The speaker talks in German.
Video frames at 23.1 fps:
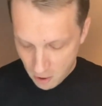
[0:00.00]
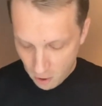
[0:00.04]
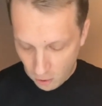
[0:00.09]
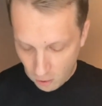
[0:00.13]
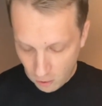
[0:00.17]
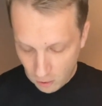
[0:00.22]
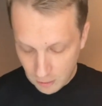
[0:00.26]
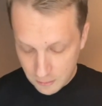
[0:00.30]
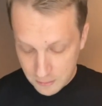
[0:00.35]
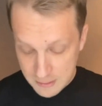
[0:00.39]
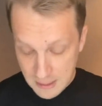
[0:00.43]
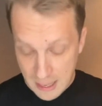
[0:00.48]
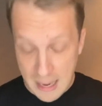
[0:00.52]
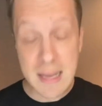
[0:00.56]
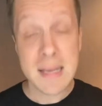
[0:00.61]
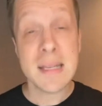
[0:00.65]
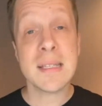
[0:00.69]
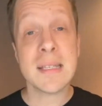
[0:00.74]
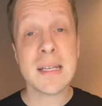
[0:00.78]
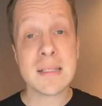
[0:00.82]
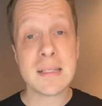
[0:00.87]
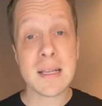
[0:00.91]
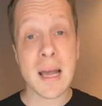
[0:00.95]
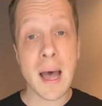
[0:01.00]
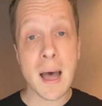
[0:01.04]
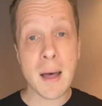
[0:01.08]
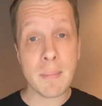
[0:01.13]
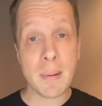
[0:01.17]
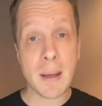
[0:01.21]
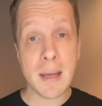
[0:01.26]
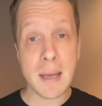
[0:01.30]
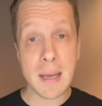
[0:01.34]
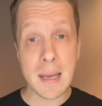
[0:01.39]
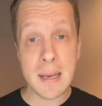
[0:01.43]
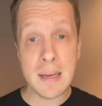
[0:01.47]
Und er ist jetzt
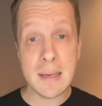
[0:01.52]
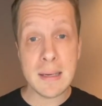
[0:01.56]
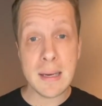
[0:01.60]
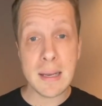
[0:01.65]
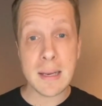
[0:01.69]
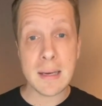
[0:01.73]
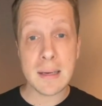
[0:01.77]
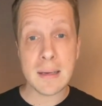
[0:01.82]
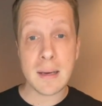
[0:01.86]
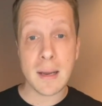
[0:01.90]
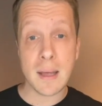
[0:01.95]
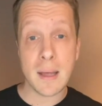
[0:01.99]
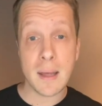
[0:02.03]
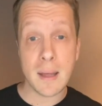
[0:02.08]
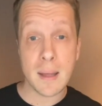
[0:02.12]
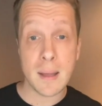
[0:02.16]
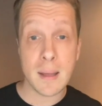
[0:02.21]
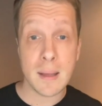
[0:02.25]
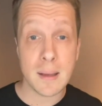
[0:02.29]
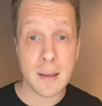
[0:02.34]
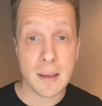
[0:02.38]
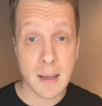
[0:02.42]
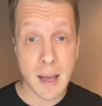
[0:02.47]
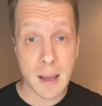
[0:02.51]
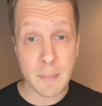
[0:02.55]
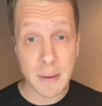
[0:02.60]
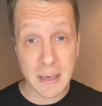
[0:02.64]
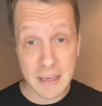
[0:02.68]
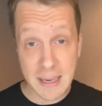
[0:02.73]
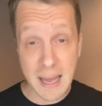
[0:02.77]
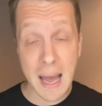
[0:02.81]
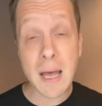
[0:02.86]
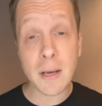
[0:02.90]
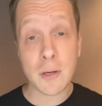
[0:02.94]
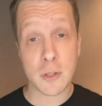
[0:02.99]
aber in den äh,
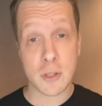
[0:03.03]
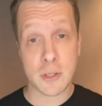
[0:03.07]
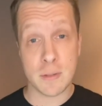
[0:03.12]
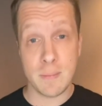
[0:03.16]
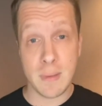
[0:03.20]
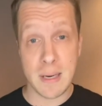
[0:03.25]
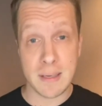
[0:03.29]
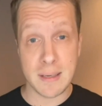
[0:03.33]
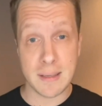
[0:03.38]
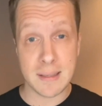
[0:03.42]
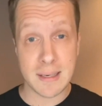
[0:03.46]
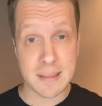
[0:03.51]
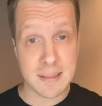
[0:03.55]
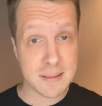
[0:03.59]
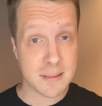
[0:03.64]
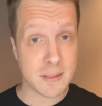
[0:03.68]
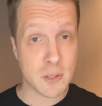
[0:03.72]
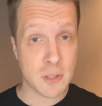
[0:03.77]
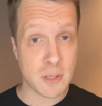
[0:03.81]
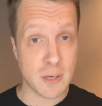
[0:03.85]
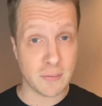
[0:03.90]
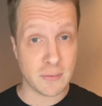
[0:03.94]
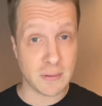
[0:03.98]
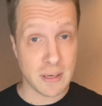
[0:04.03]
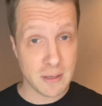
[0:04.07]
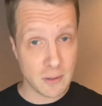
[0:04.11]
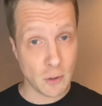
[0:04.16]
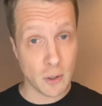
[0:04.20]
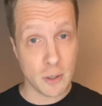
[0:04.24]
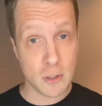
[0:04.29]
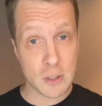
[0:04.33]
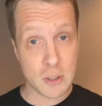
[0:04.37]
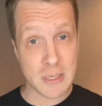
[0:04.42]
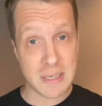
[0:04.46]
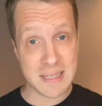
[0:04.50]
amerikanischen Medien, hat das geschafft. In
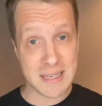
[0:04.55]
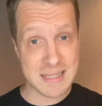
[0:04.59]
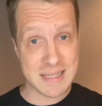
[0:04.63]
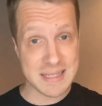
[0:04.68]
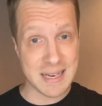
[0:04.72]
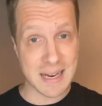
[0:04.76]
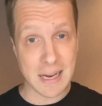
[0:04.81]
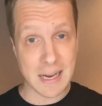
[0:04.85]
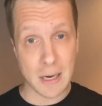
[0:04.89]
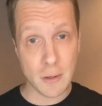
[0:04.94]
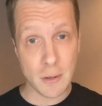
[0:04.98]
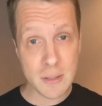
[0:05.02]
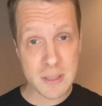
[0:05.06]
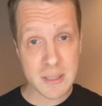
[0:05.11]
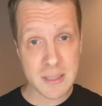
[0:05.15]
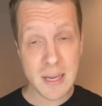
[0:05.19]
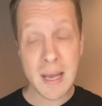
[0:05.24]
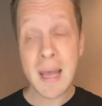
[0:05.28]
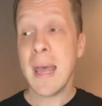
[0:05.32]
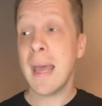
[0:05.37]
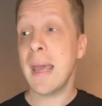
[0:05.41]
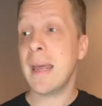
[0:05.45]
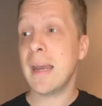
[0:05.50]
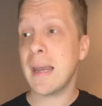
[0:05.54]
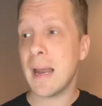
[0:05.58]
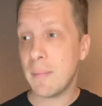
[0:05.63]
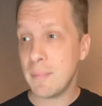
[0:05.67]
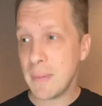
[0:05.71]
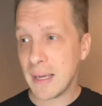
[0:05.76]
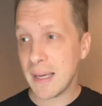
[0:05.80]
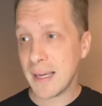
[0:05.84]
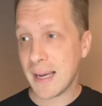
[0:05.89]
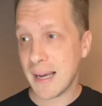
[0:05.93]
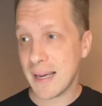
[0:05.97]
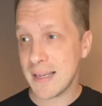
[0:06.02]
Deutschland ist er raus, in
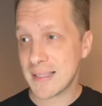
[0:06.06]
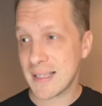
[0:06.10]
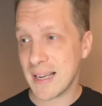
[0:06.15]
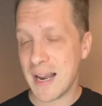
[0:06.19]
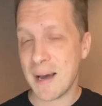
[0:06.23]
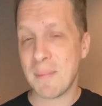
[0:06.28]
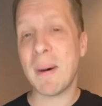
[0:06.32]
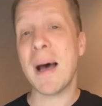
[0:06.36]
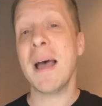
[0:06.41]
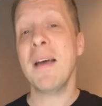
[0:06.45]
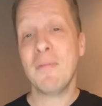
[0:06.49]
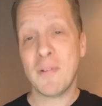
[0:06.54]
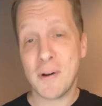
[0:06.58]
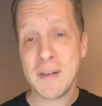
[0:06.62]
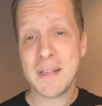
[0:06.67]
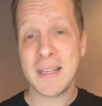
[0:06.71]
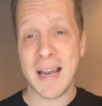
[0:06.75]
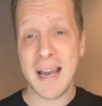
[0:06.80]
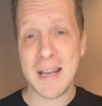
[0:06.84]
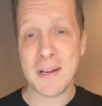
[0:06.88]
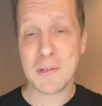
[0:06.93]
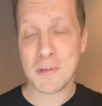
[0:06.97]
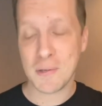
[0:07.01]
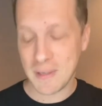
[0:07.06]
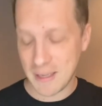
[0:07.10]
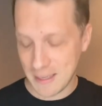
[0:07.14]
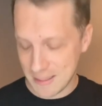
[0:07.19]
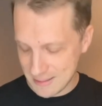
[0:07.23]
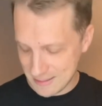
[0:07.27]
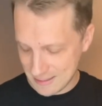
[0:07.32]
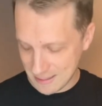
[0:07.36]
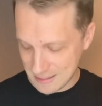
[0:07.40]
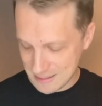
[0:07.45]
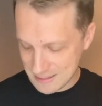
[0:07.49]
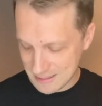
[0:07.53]
Amerika ist er dabei, wollte ich eigentlich schon
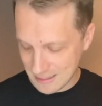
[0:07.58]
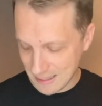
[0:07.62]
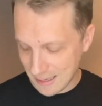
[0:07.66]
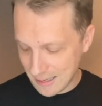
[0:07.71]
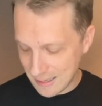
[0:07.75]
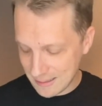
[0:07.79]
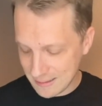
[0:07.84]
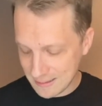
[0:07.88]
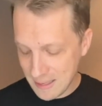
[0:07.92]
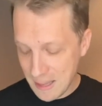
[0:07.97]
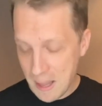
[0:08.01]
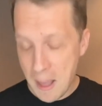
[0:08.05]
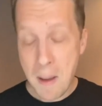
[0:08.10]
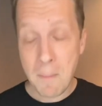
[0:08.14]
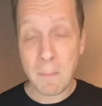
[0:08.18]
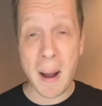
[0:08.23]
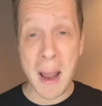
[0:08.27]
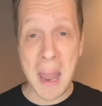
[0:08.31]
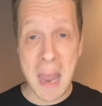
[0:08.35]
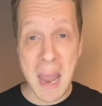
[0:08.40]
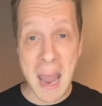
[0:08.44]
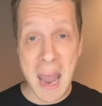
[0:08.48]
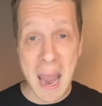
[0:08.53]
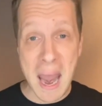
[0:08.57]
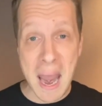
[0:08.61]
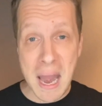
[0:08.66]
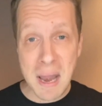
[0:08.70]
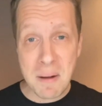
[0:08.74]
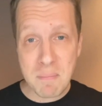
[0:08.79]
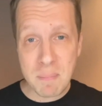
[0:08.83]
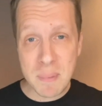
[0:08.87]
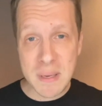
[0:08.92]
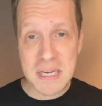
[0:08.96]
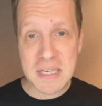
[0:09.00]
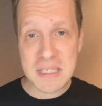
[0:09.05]
gestern zeigen. Bei
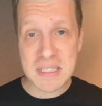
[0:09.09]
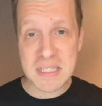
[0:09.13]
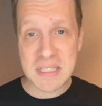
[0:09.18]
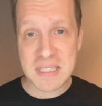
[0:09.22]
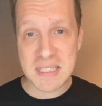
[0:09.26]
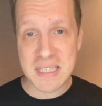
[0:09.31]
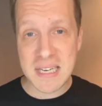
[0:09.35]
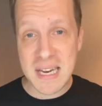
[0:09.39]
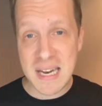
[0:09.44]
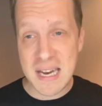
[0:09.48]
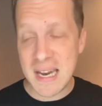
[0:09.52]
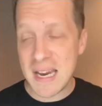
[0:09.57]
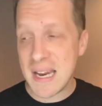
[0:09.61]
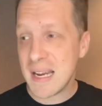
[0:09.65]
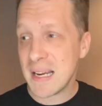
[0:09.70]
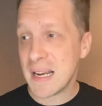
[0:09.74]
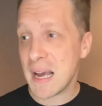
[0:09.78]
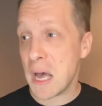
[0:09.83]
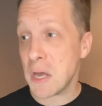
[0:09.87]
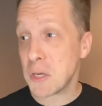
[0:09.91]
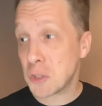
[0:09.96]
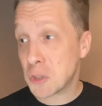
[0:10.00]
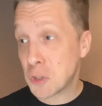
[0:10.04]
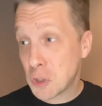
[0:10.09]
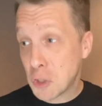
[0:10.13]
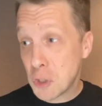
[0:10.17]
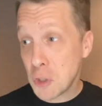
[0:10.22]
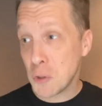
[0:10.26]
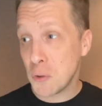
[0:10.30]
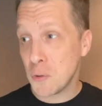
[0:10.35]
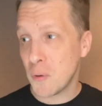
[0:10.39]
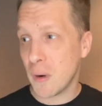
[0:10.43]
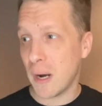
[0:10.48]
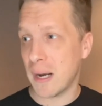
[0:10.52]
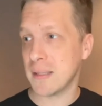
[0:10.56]
NBC
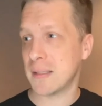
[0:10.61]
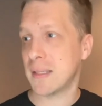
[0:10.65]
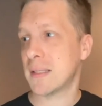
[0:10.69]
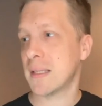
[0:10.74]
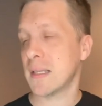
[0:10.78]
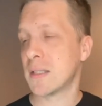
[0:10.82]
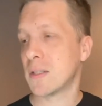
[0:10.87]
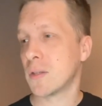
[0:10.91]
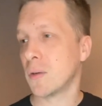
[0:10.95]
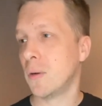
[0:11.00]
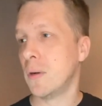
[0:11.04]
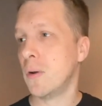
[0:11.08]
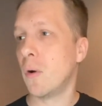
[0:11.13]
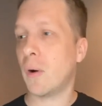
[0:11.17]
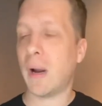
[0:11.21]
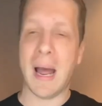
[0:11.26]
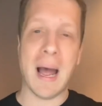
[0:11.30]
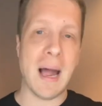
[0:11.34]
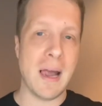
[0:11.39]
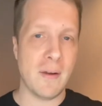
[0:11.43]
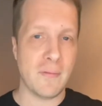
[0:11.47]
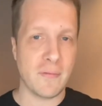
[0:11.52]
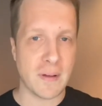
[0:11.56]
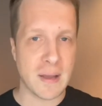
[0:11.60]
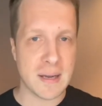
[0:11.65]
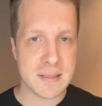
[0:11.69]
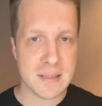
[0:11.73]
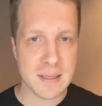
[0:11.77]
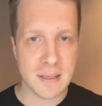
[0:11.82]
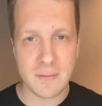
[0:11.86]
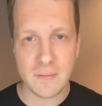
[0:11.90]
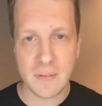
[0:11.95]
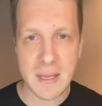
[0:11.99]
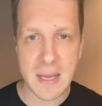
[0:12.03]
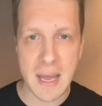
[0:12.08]
2, also es ist so
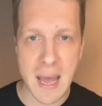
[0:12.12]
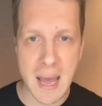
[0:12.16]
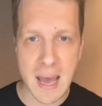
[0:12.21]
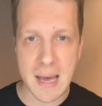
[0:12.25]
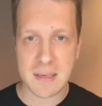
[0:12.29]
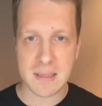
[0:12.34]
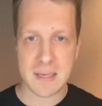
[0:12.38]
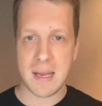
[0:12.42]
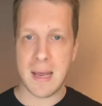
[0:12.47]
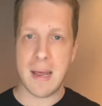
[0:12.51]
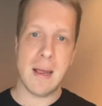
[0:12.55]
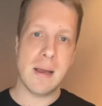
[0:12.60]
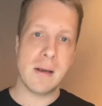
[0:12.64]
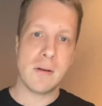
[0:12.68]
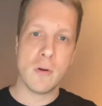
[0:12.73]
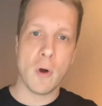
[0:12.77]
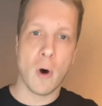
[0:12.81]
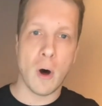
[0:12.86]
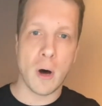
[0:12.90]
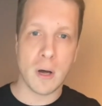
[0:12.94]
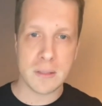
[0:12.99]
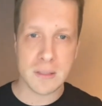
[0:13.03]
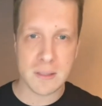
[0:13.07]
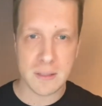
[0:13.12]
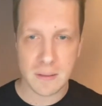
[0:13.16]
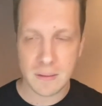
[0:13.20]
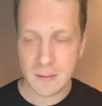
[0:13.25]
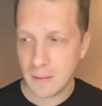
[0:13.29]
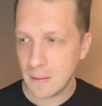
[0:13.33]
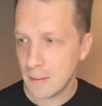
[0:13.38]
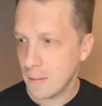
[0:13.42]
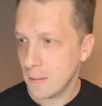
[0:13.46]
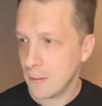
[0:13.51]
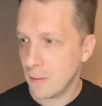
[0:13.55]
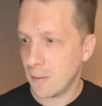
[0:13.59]
Lokalfernsehen wie RTL Nord
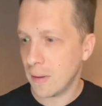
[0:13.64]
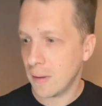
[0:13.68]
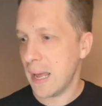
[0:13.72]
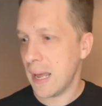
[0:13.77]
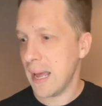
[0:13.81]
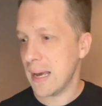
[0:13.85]
oder